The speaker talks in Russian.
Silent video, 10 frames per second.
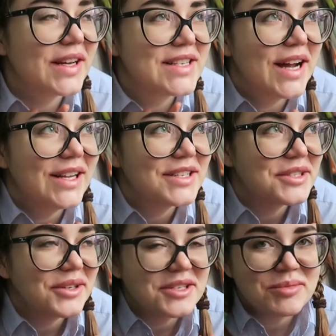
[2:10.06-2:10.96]
казалось,
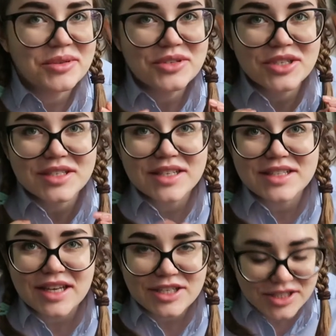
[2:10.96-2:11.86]
что я смотрю через
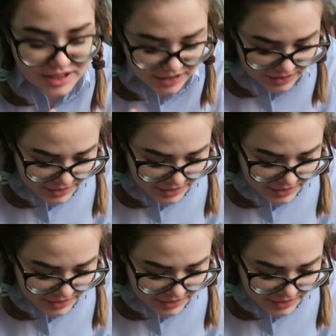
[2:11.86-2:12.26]
эти очки,